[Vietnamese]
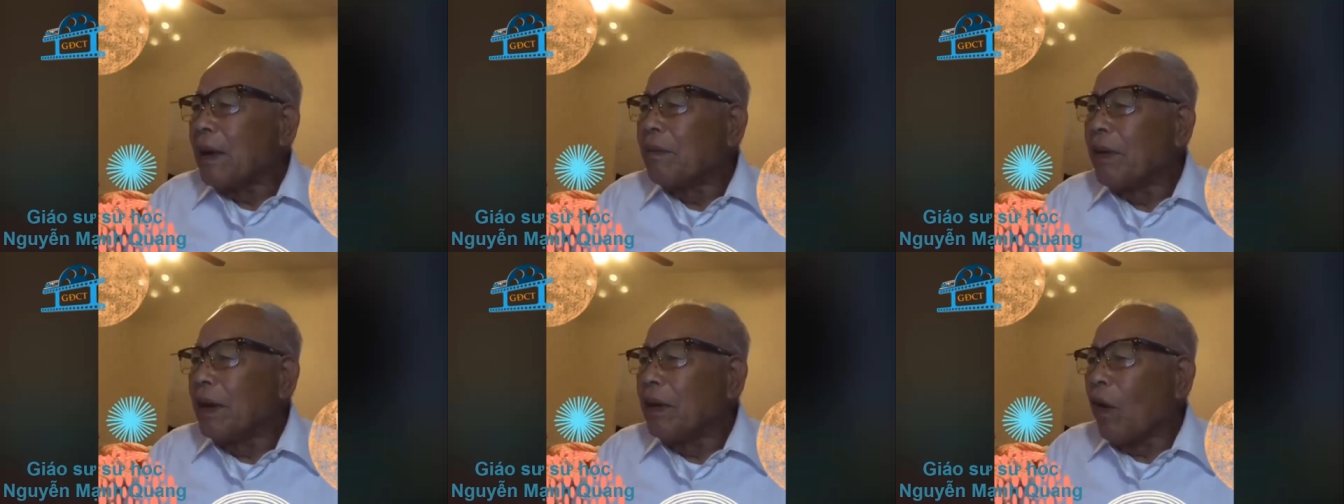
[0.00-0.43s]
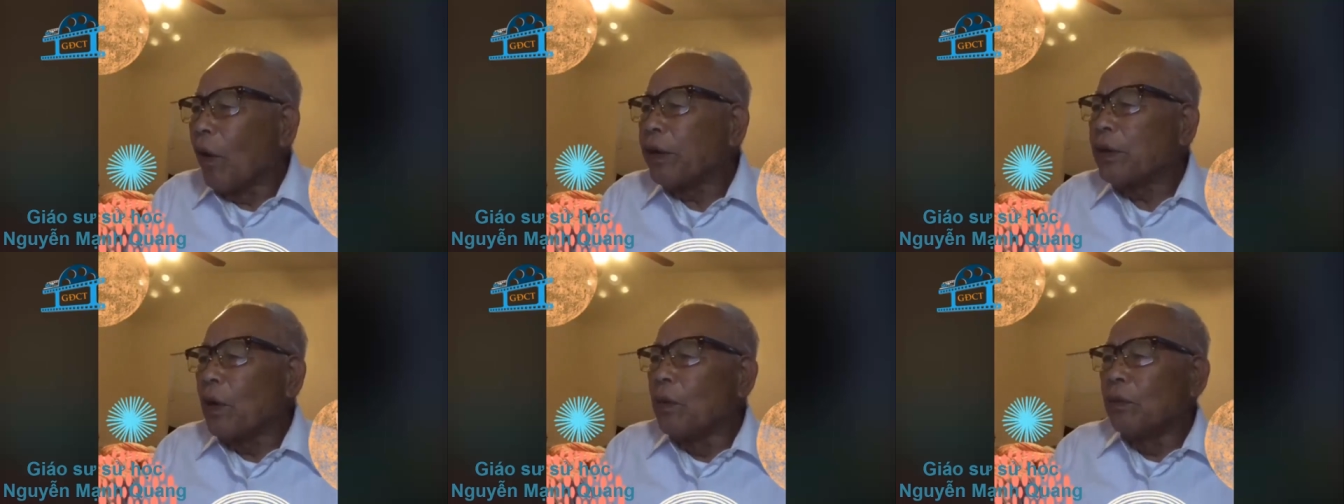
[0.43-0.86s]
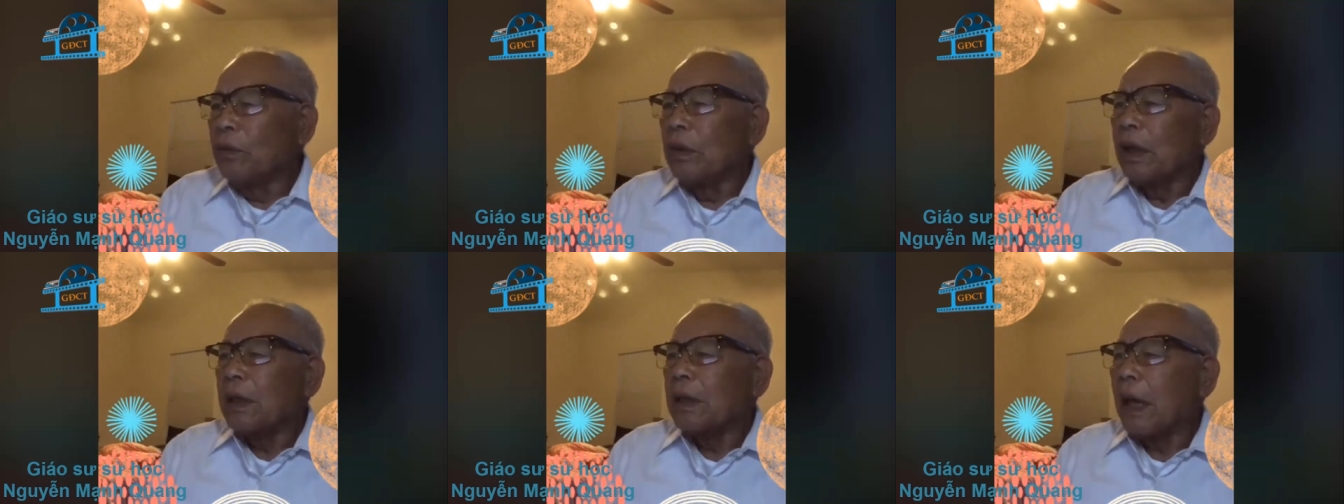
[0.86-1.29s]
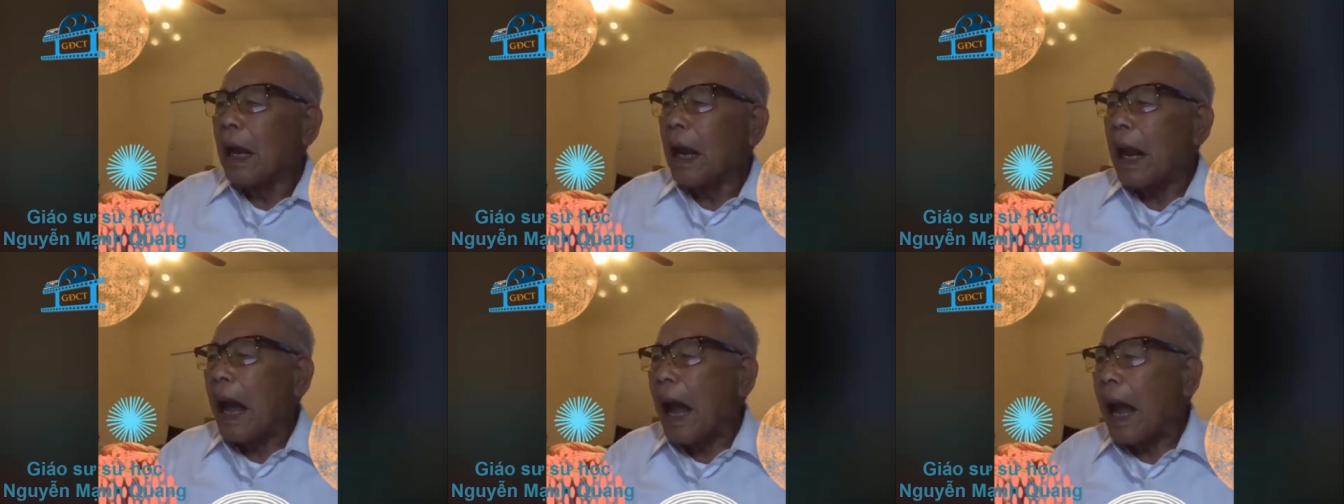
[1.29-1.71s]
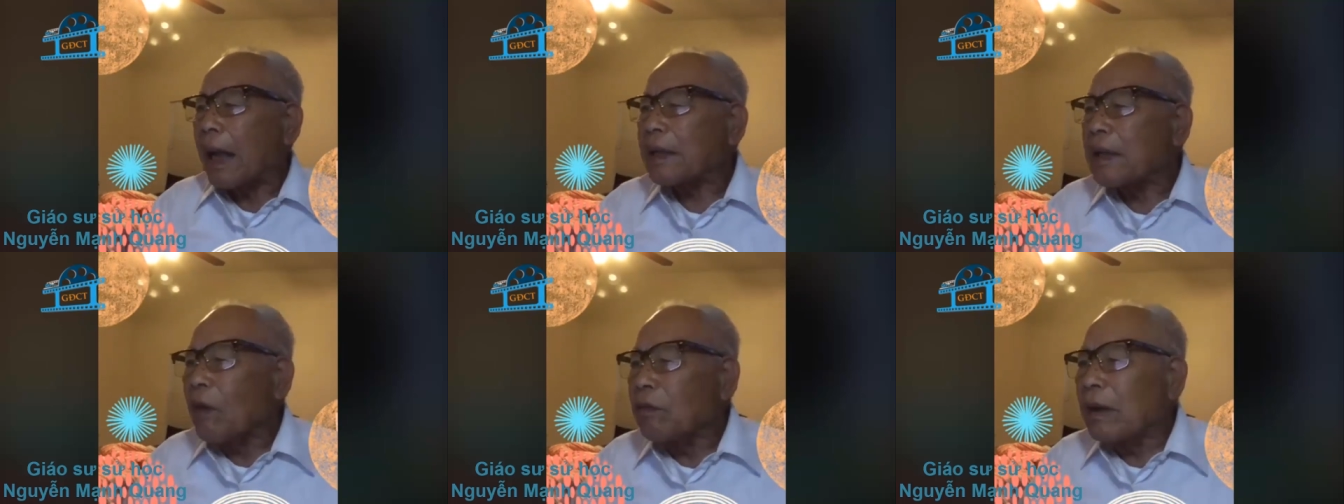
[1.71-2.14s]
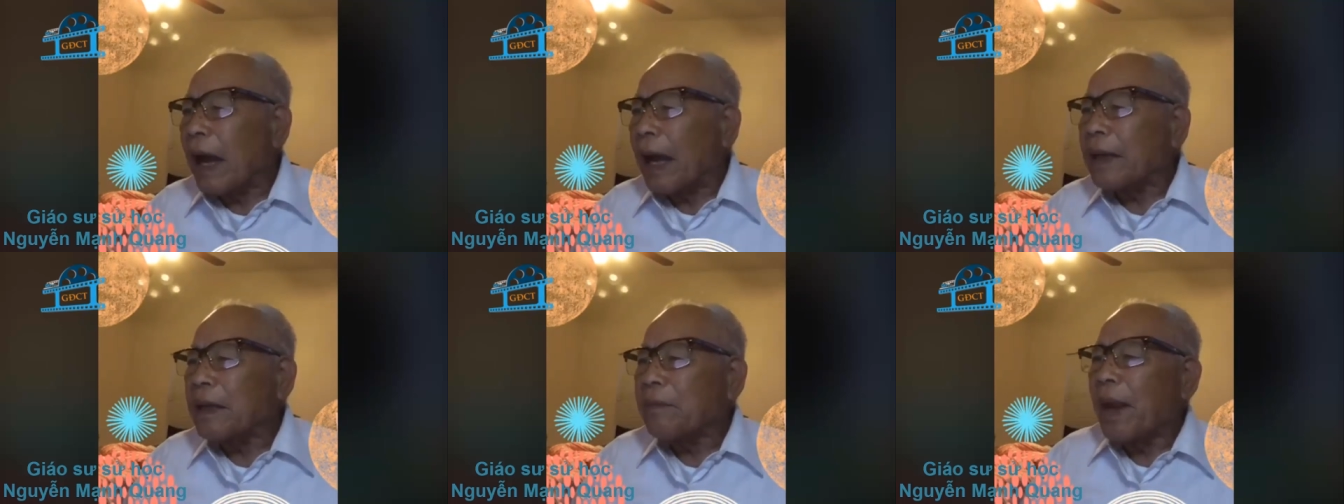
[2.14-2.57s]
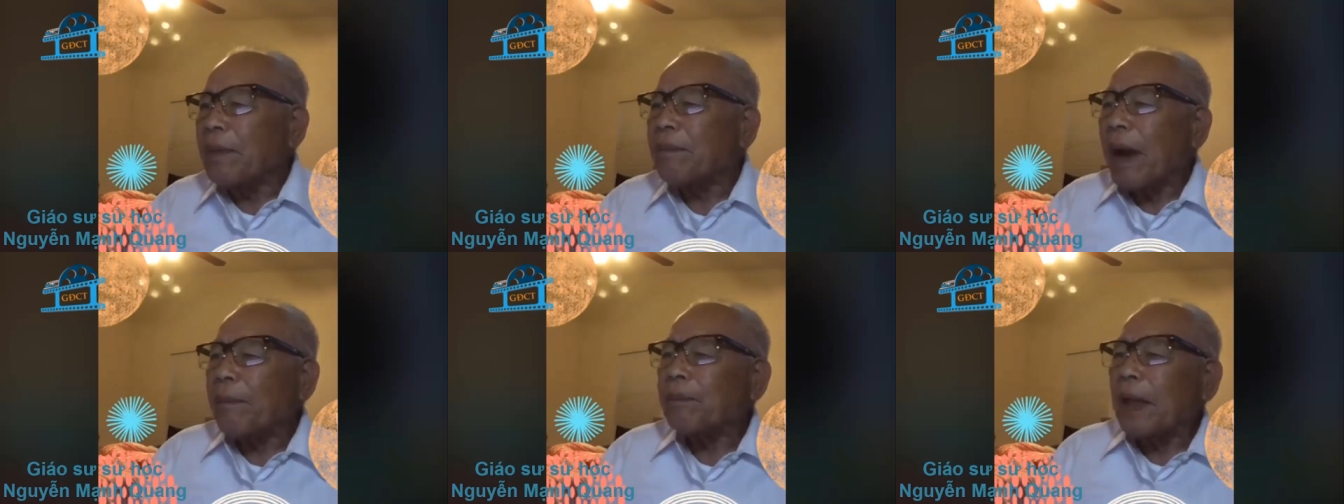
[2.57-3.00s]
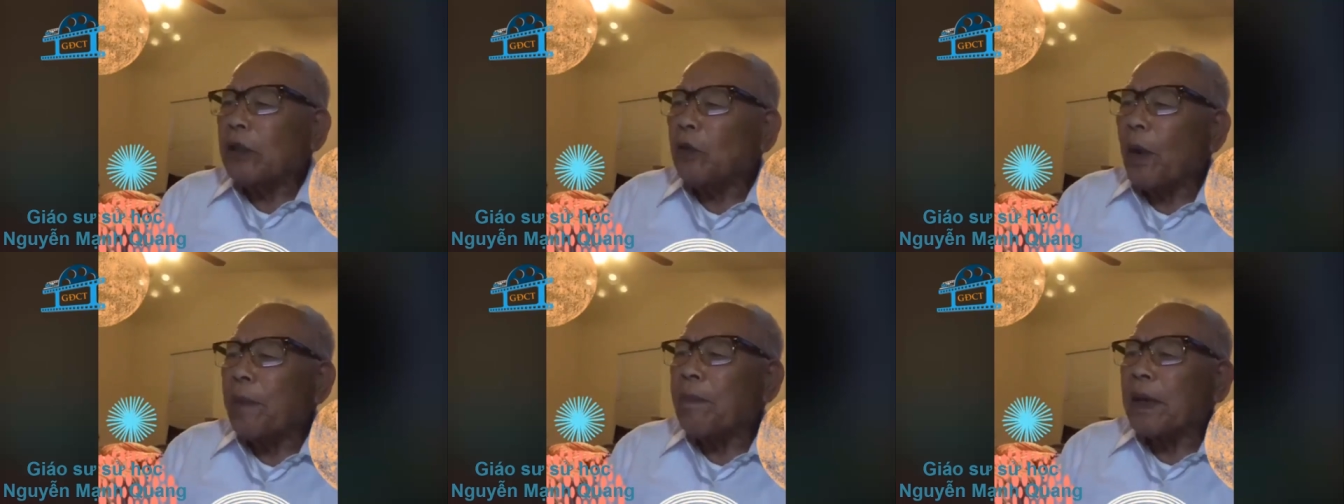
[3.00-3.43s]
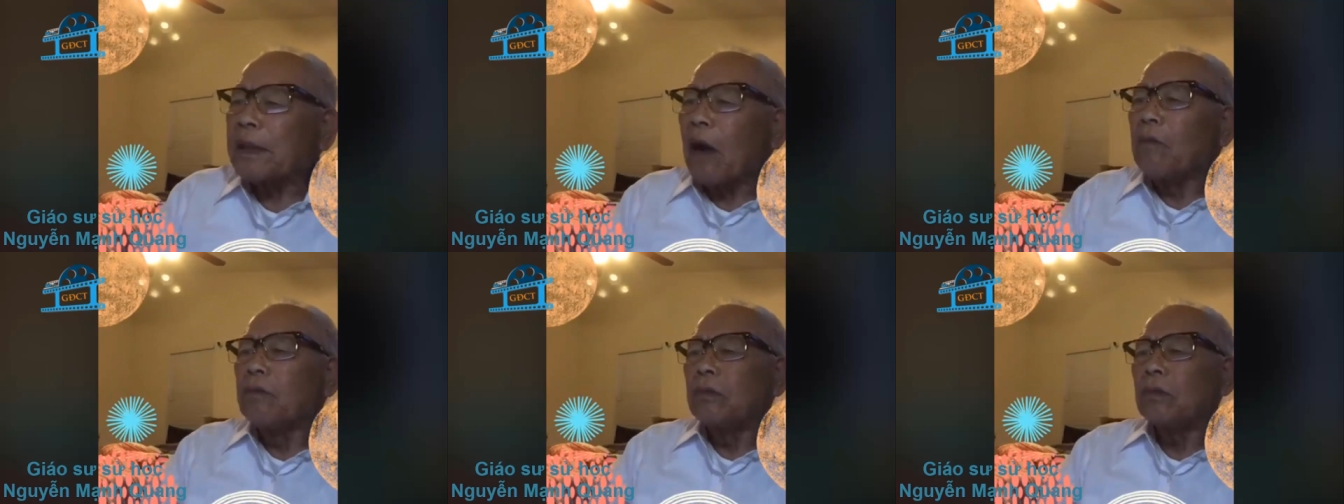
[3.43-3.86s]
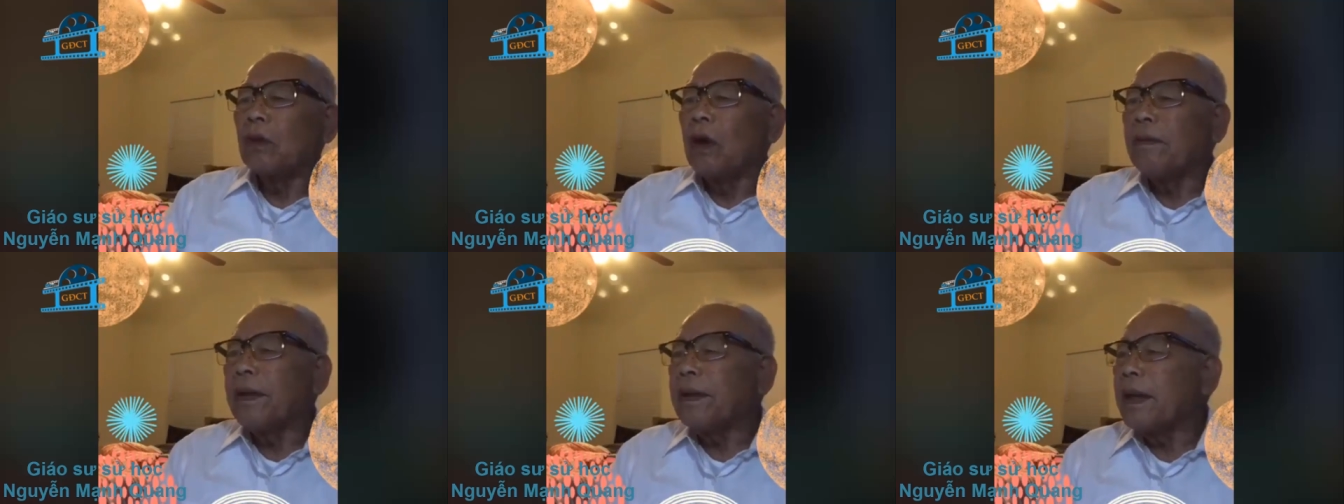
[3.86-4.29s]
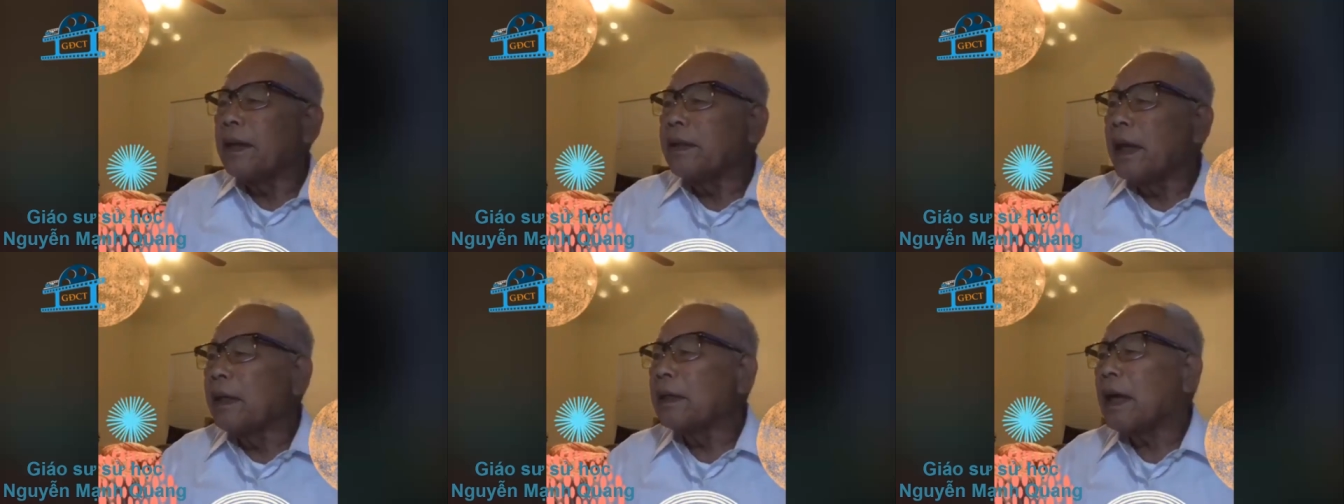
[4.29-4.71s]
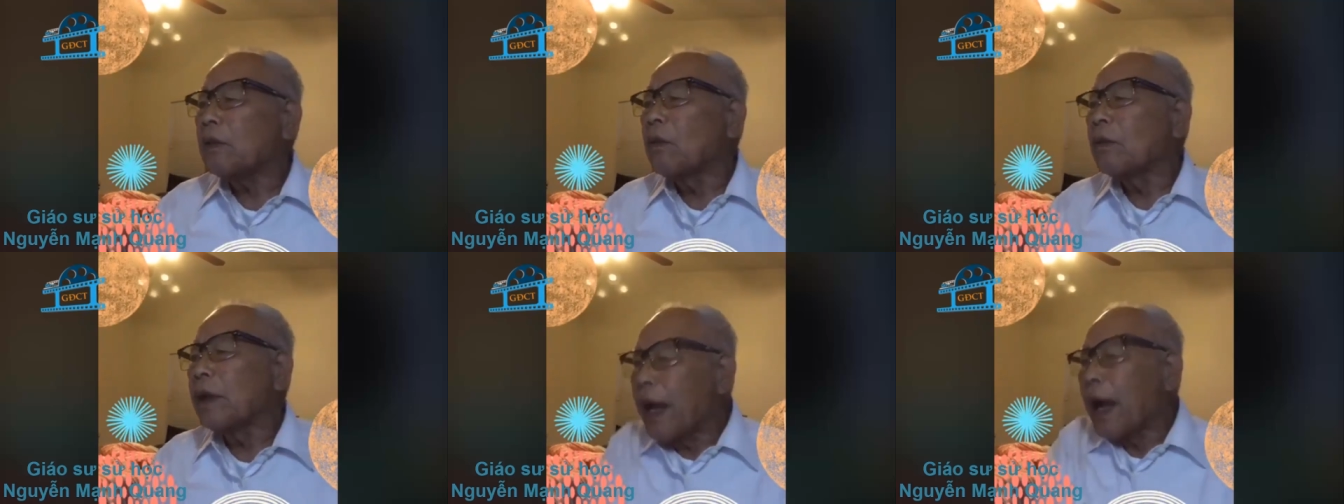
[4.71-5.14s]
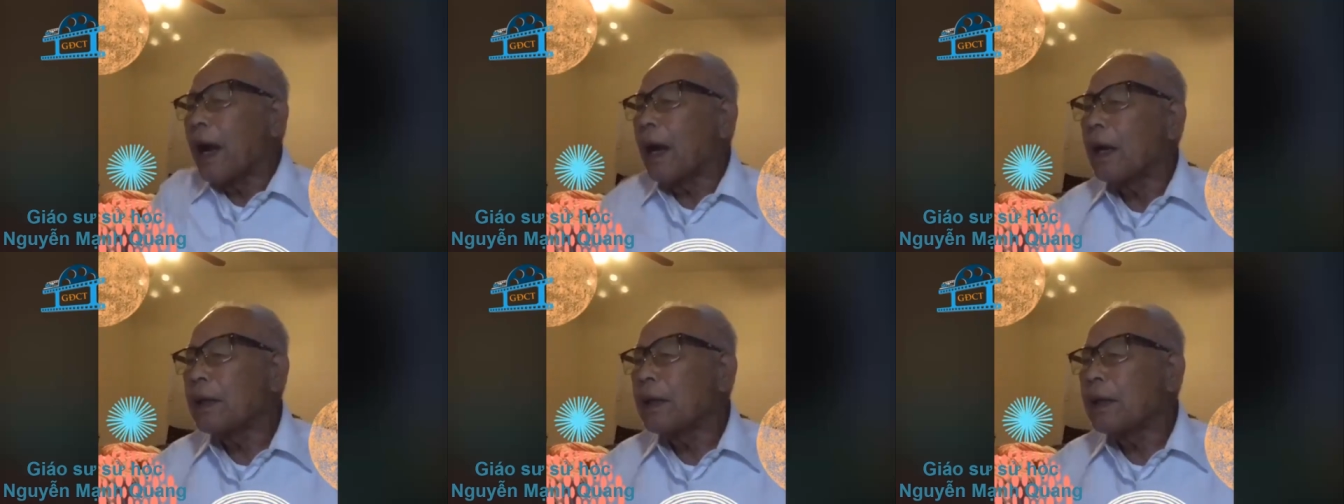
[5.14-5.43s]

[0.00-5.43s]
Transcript: với nội dung là chống lại những biện pháp đánh thuế bất công đối với nhân dân các thuộc địa.